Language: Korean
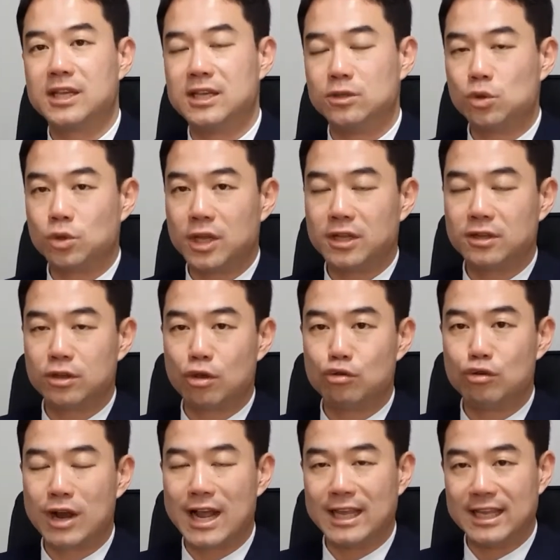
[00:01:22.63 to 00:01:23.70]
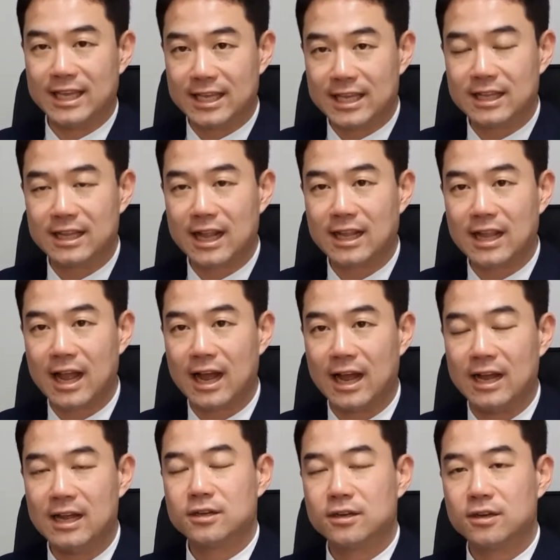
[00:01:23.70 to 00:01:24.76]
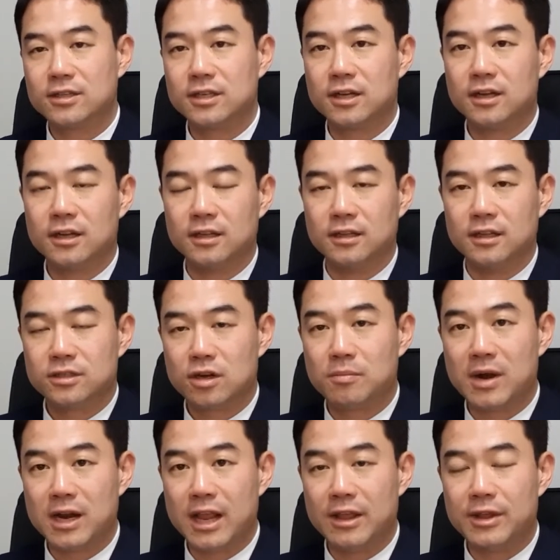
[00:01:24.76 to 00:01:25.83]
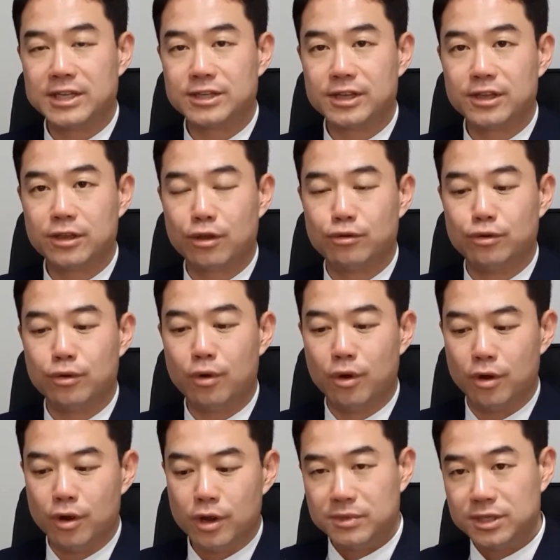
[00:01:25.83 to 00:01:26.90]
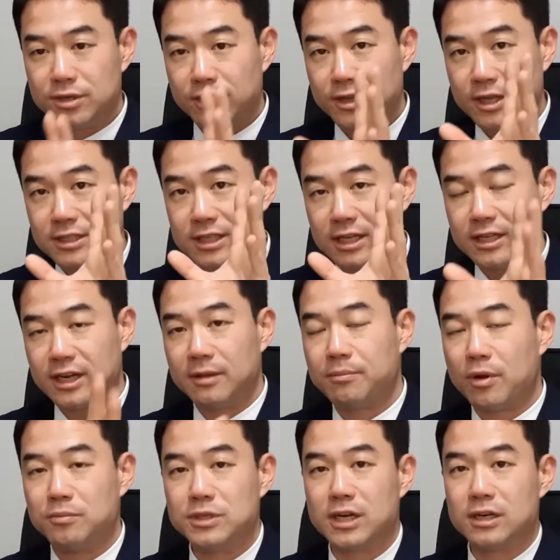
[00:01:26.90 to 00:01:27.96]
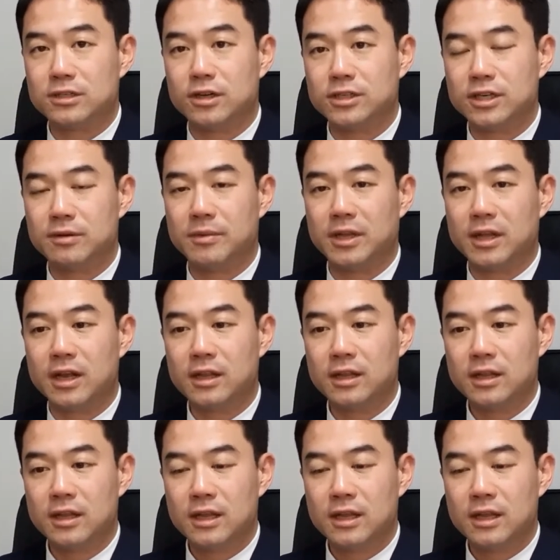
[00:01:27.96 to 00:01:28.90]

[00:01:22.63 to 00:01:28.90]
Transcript: 기소되는 경우가 있기는 하나 그것은 정말 예외적인 경우고 미성년자들이 범죄를 저지르면은